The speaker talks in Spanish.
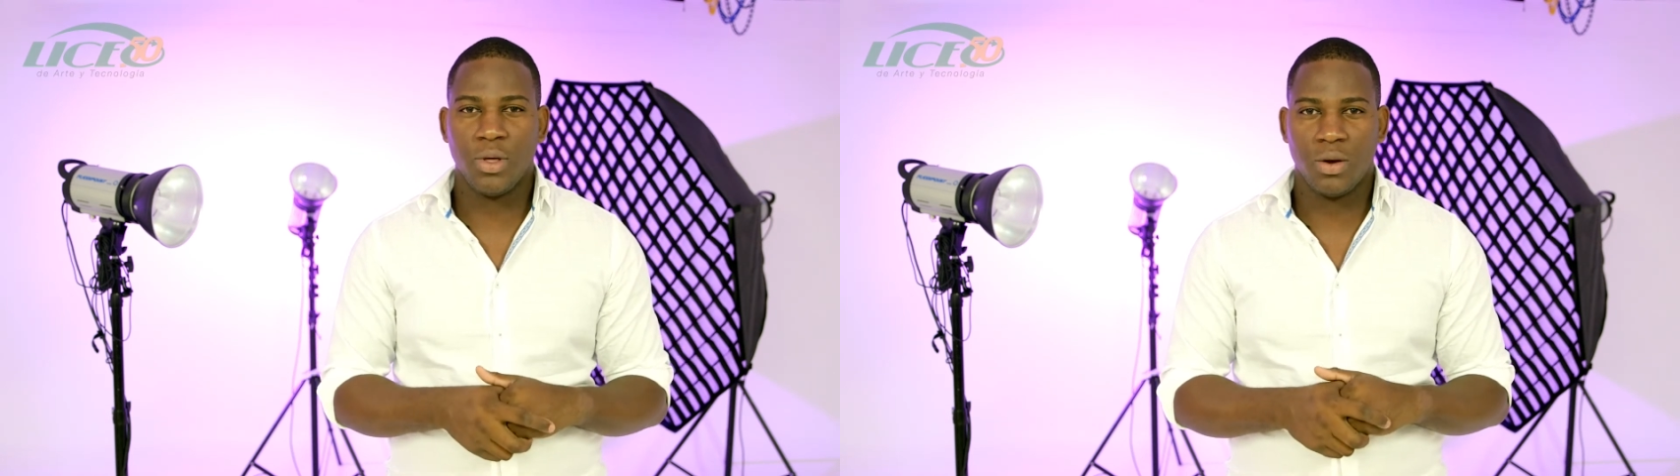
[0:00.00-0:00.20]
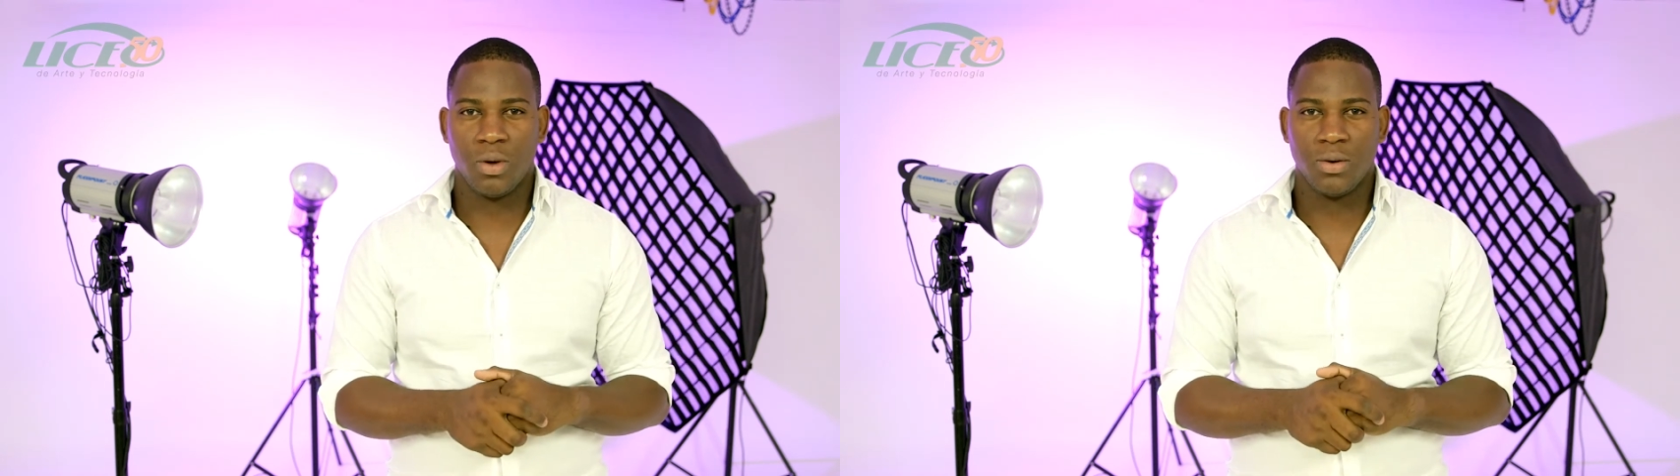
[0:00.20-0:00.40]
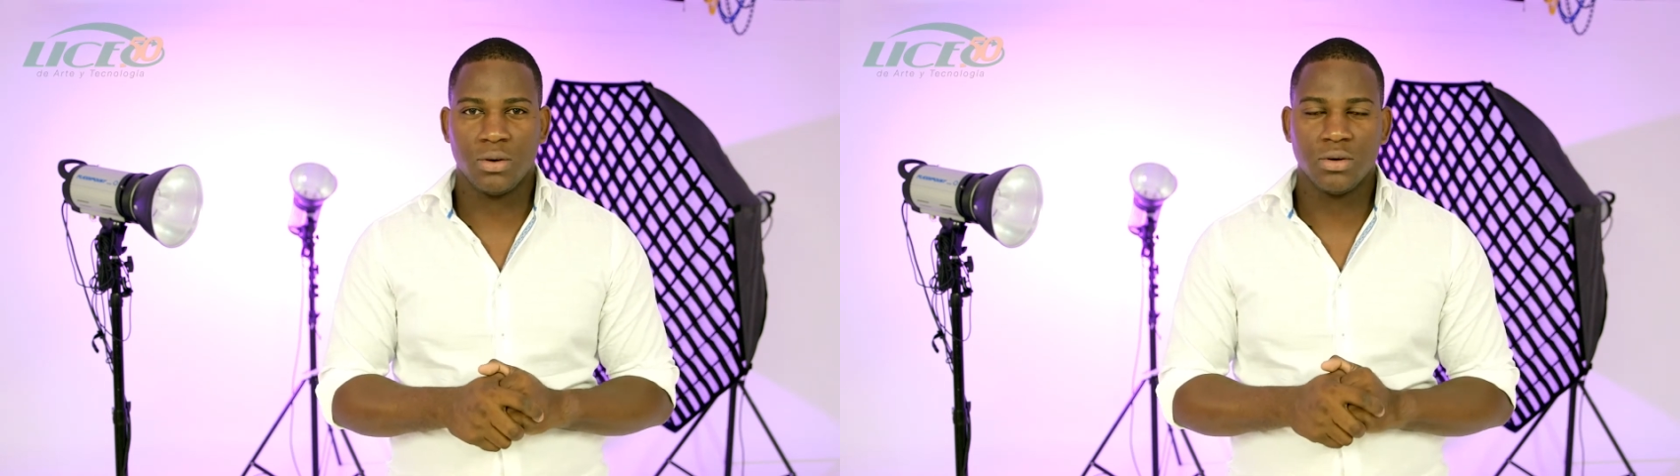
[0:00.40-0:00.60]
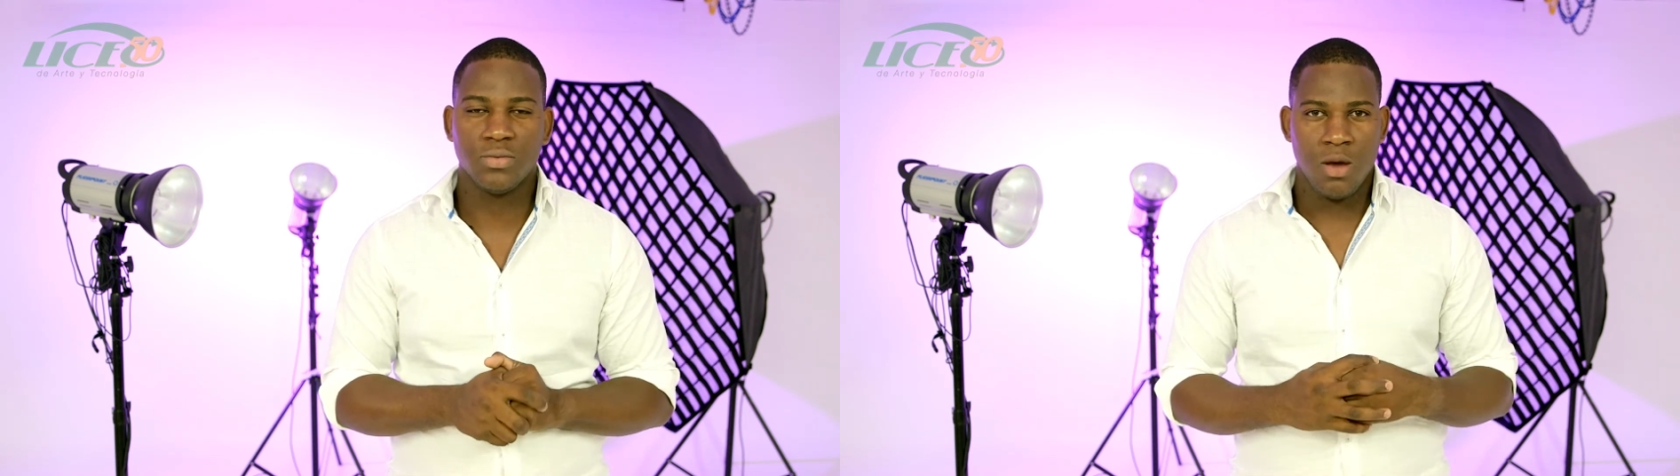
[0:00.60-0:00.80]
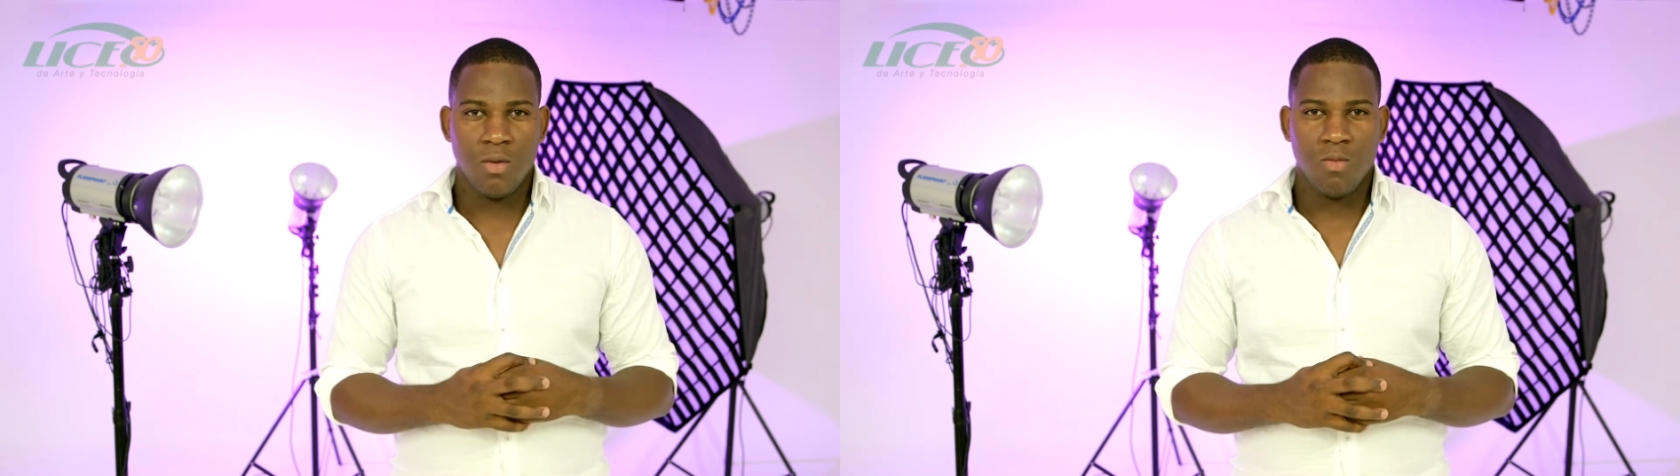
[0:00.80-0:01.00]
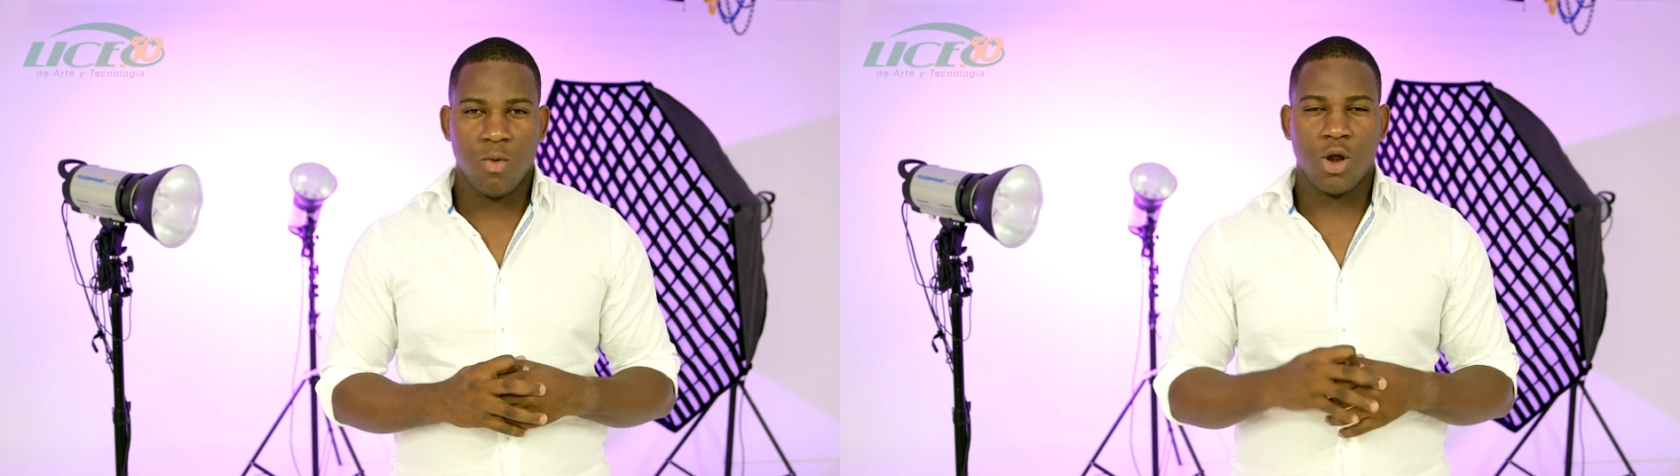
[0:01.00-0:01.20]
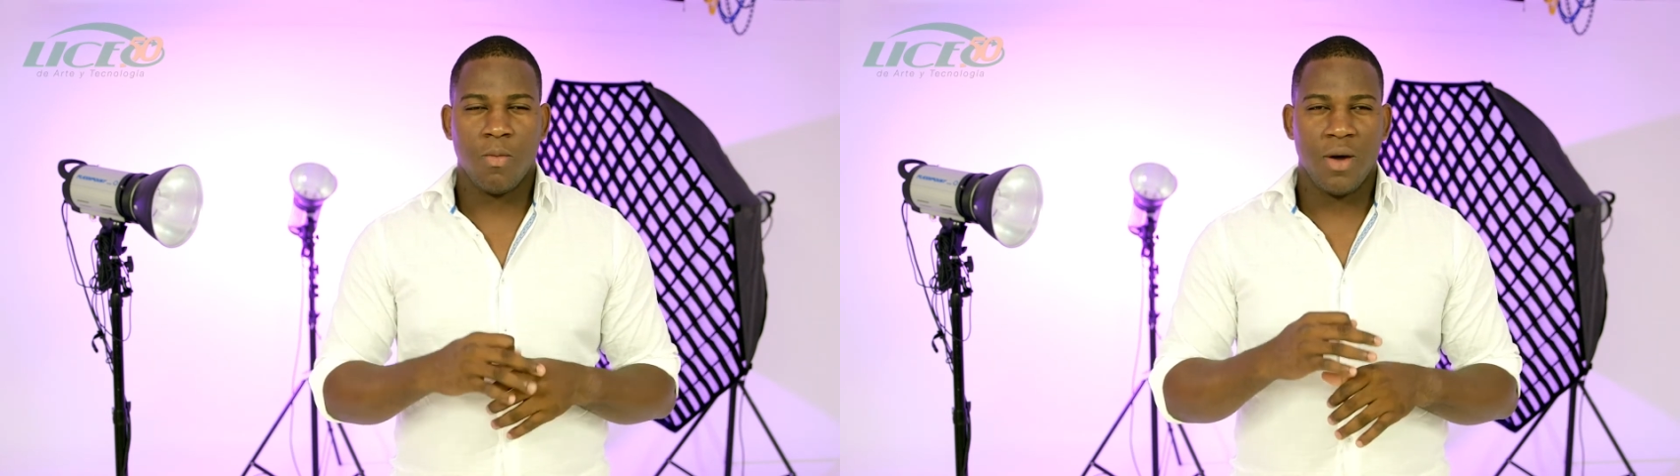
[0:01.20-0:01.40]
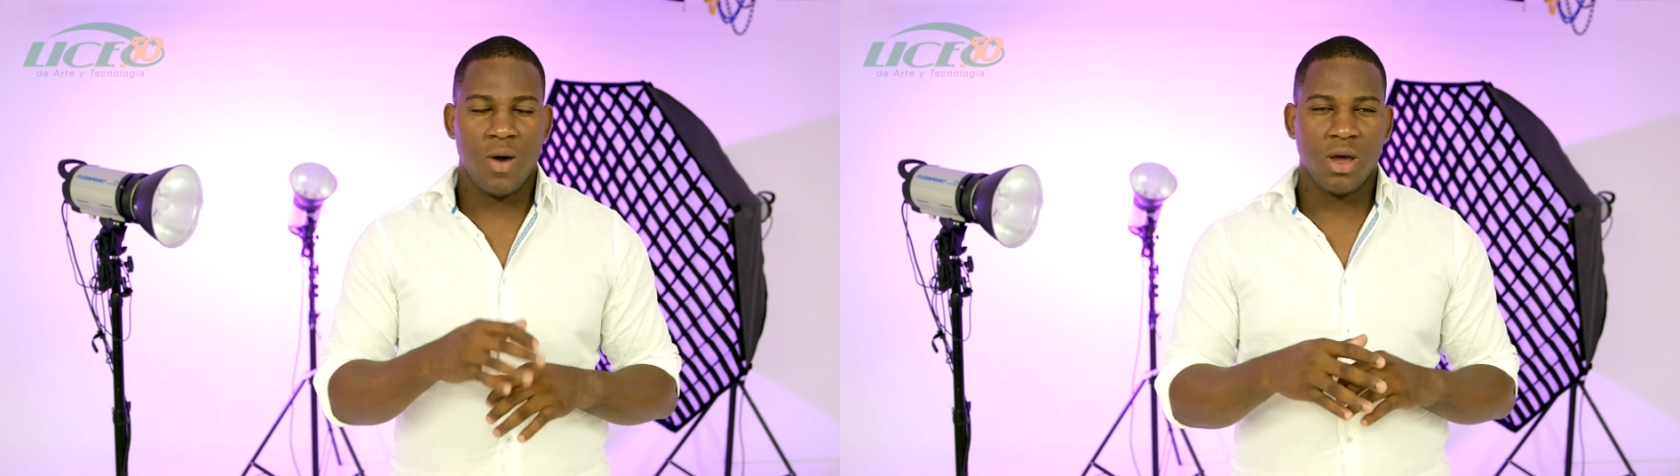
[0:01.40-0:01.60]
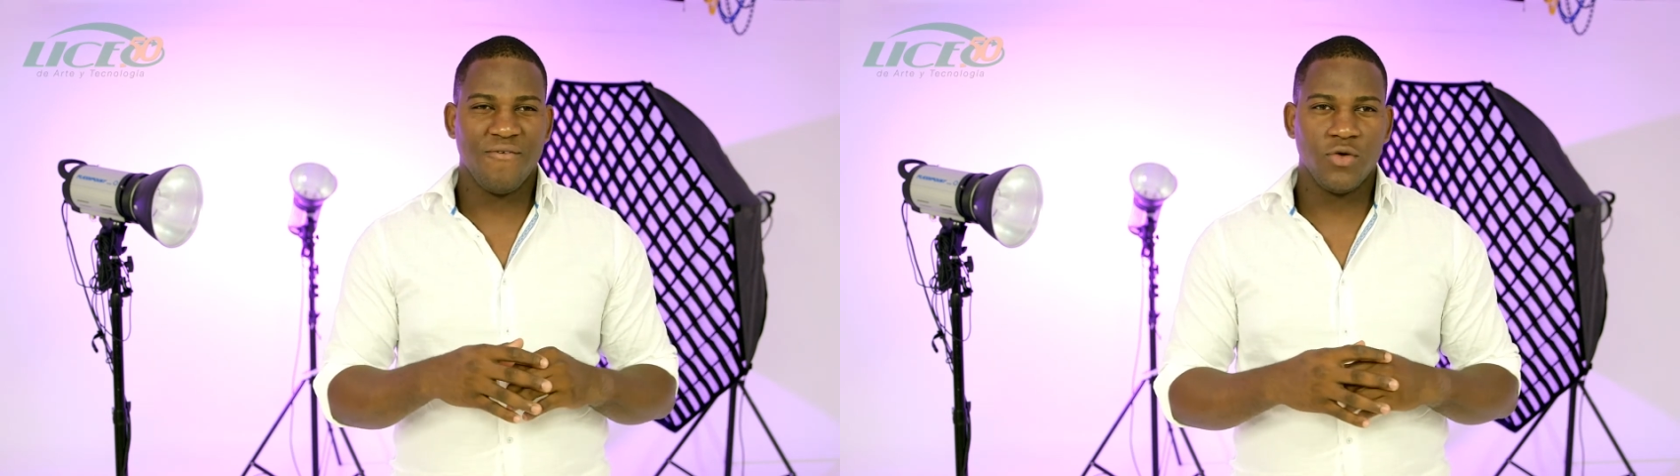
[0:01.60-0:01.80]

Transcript: de nuevo. Bueno, me veo en el